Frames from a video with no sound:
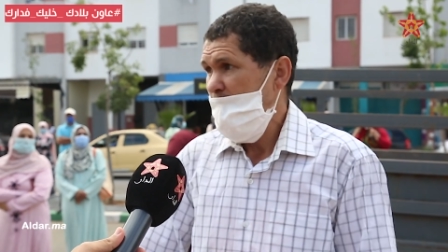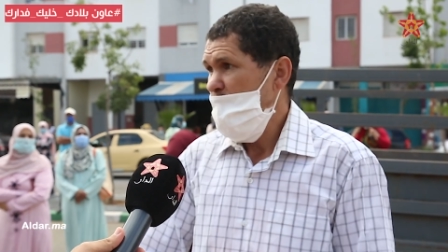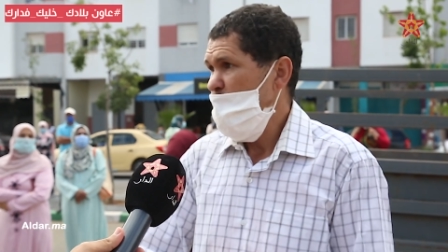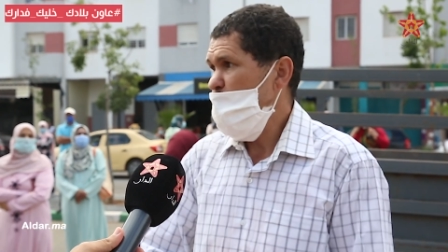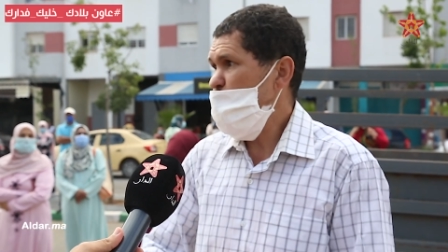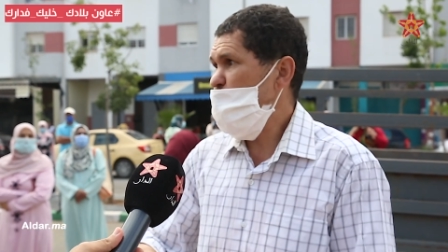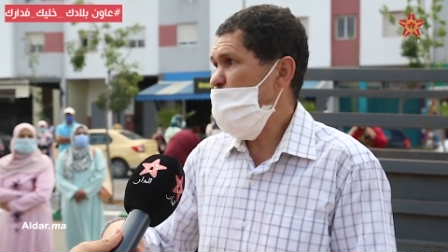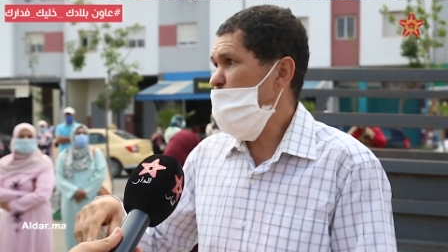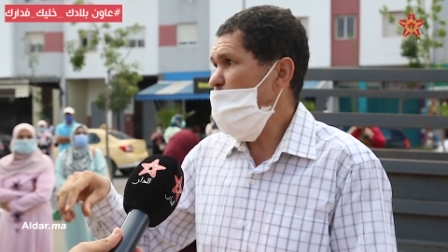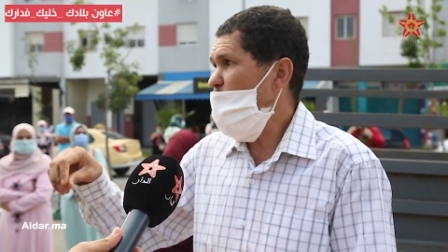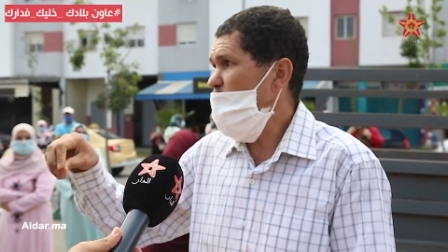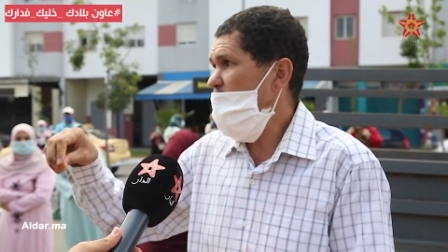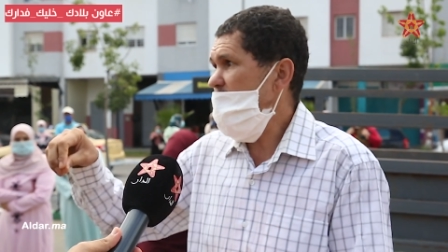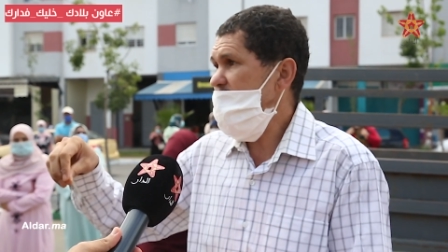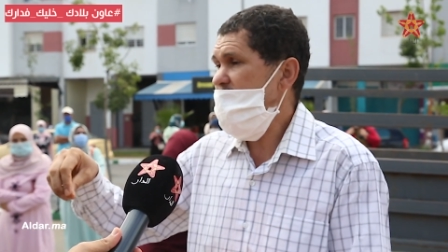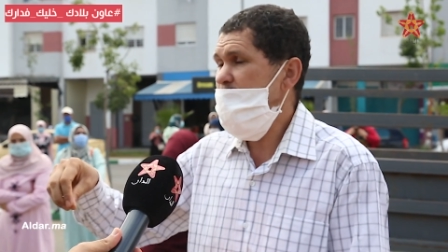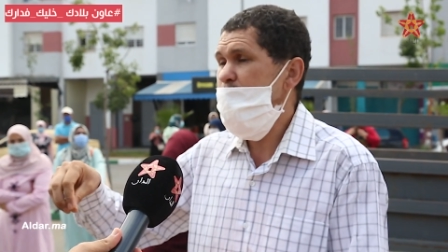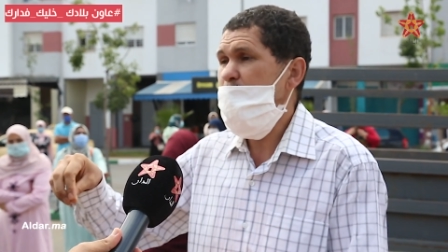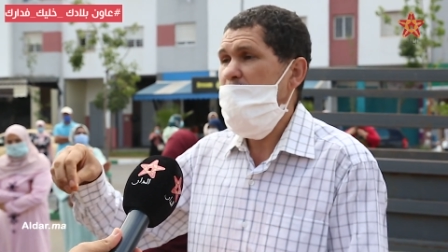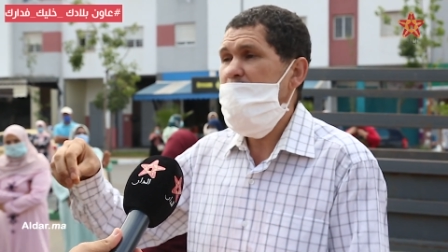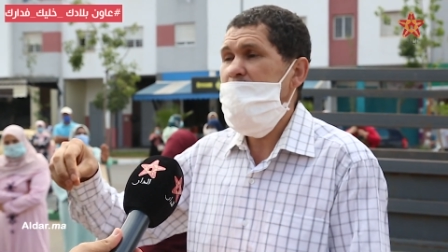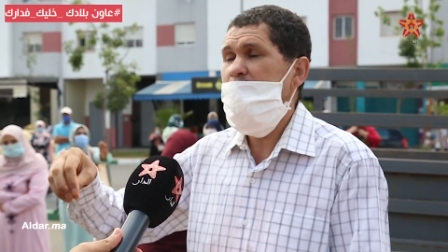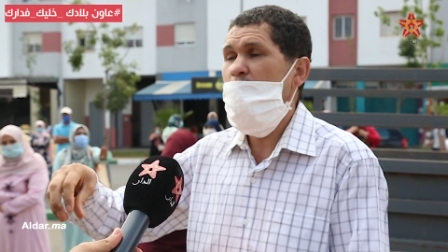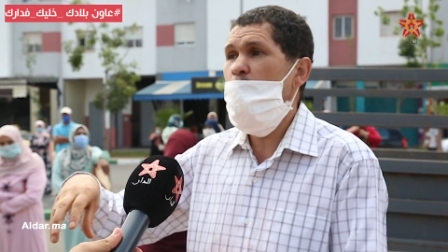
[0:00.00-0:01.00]
وجدوا
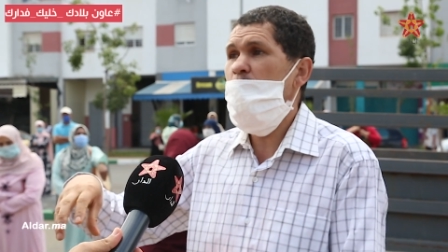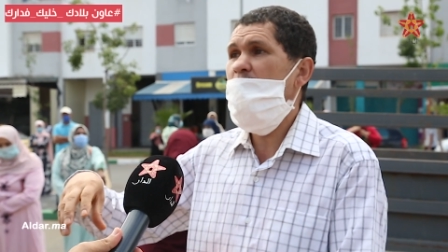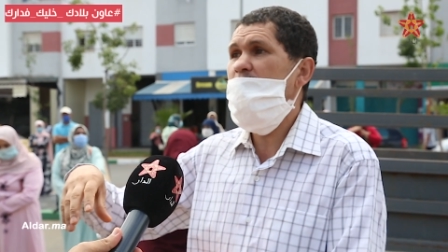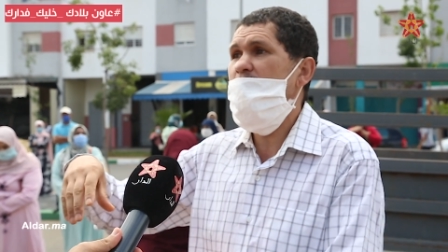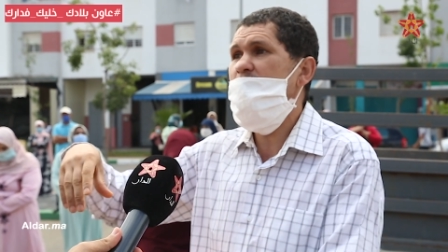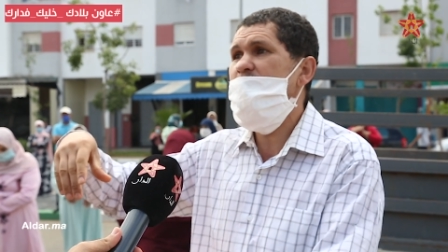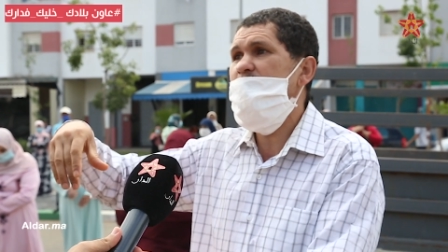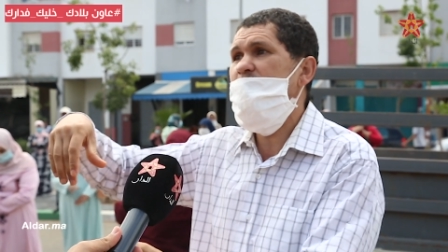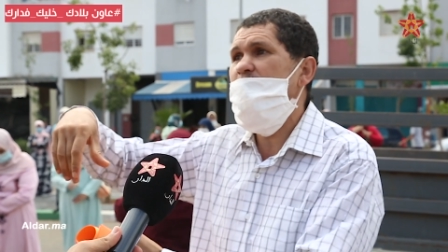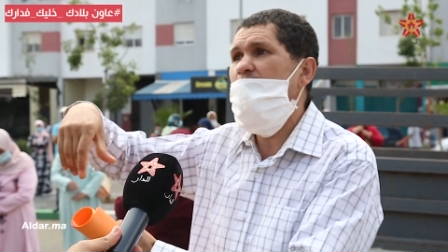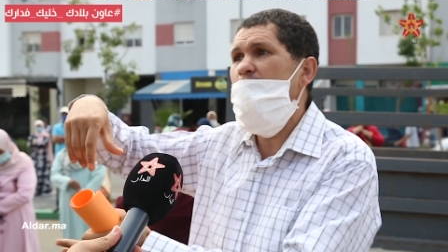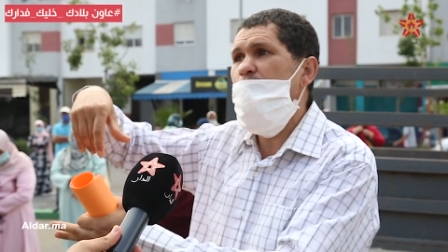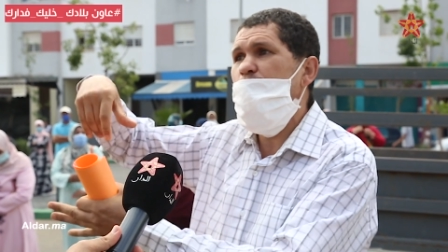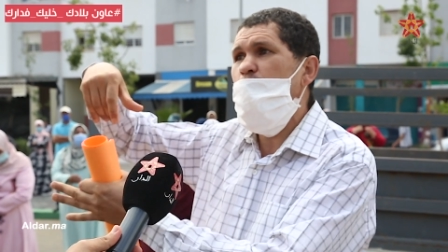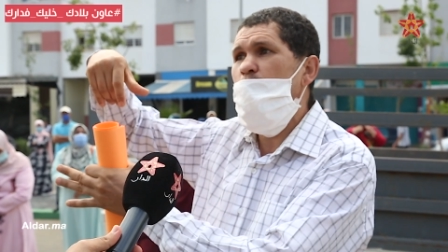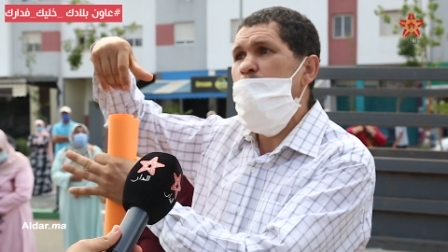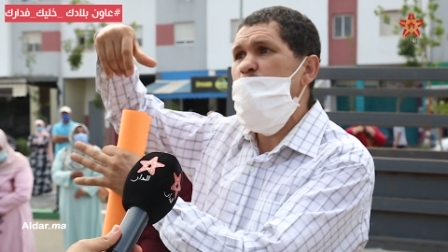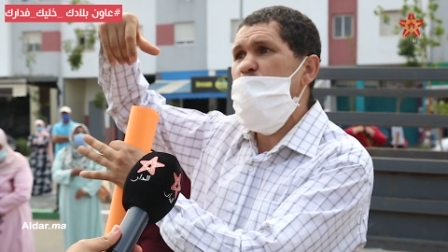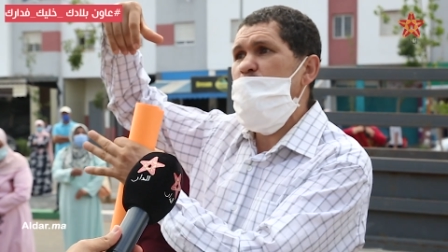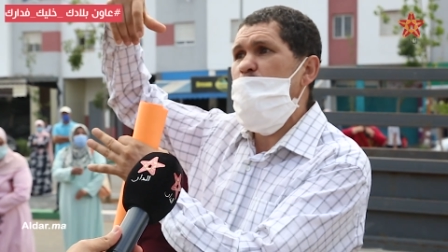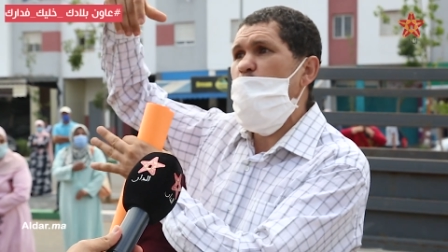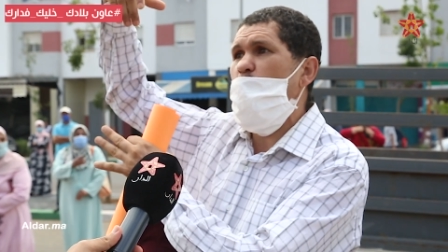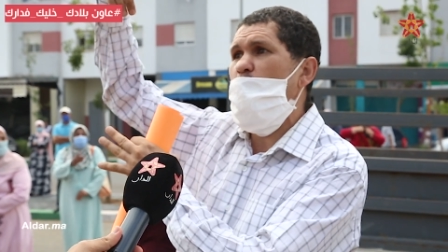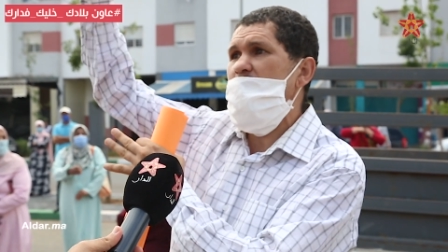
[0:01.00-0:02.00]
رسم أنهم كيستضافوا
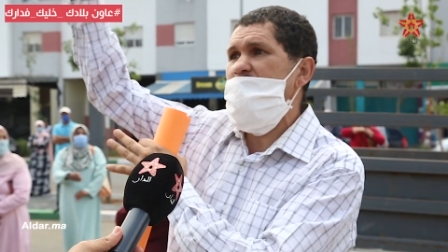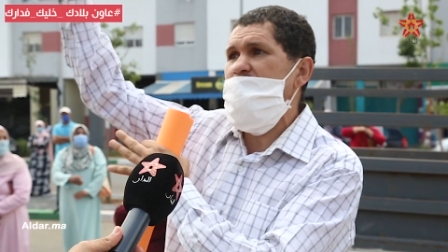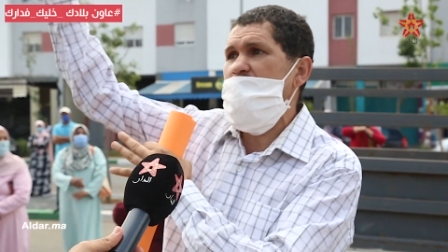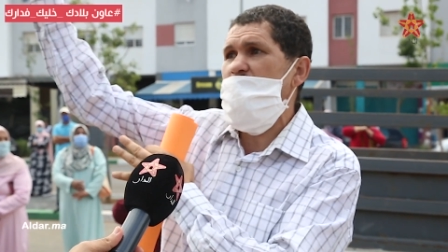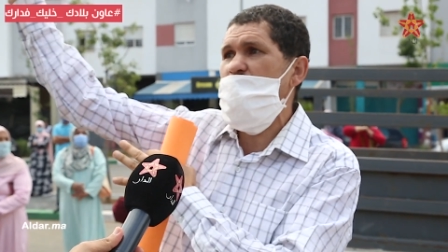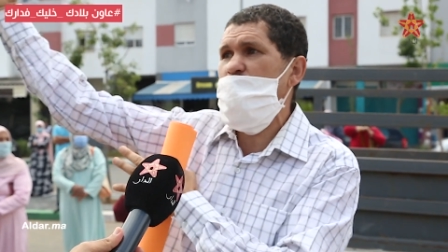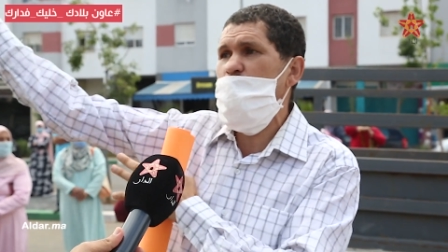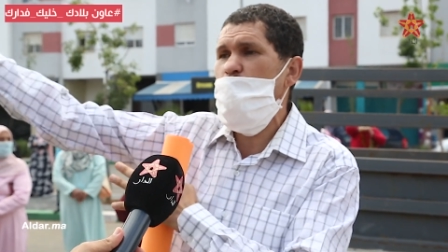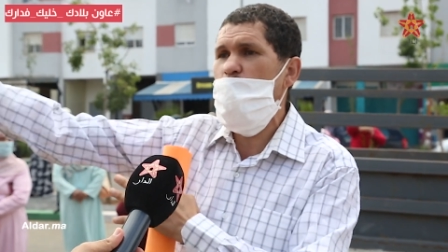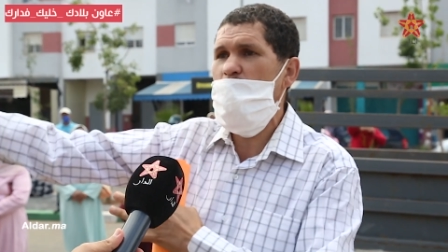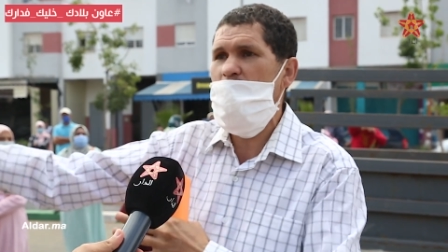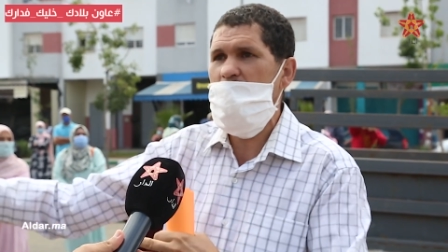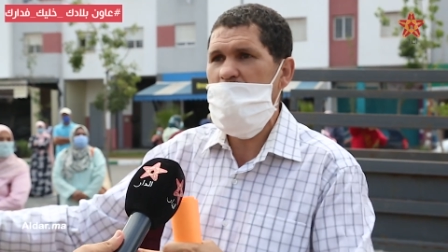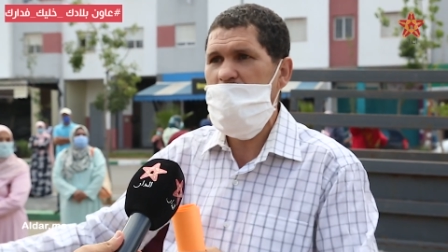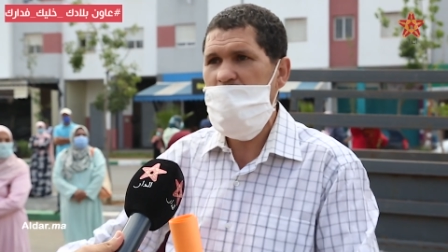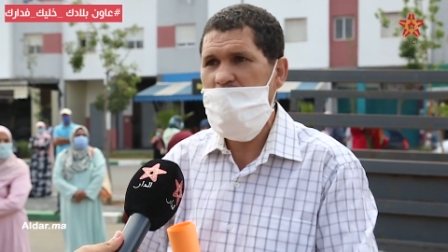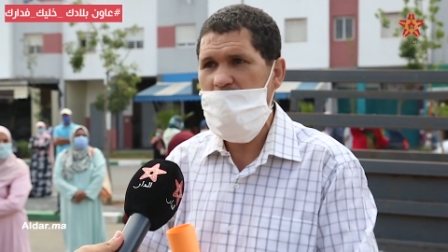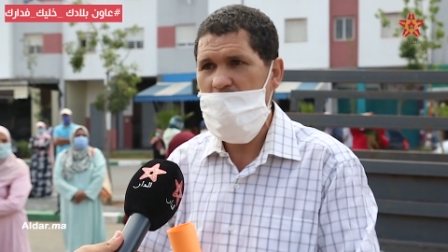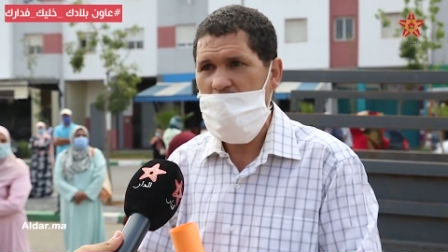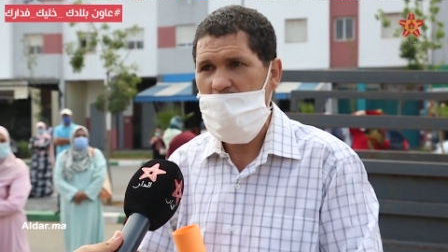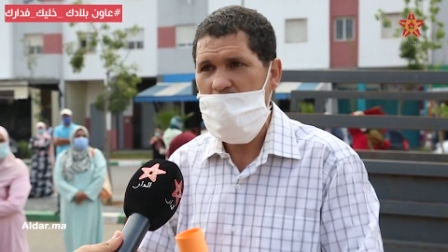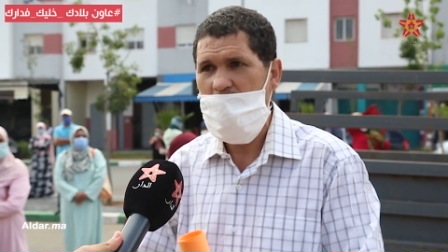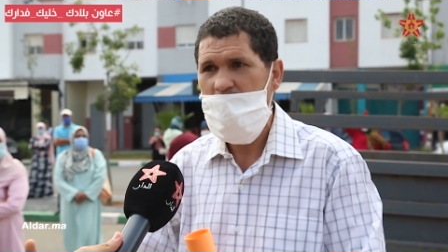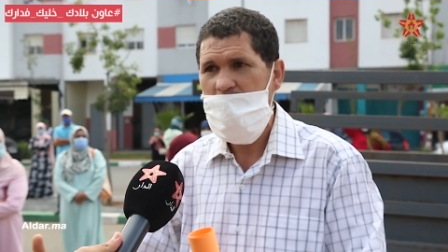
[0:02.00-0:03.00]
لمجموعات
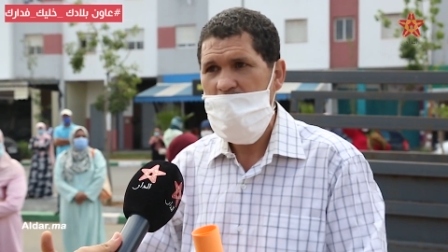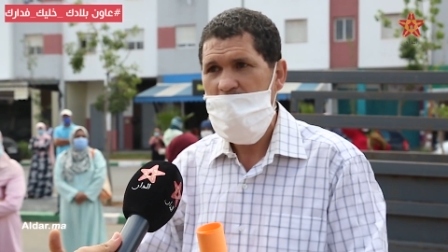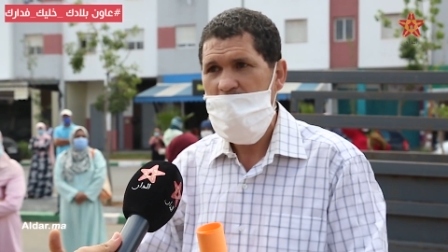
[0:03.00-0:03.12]
عشوائية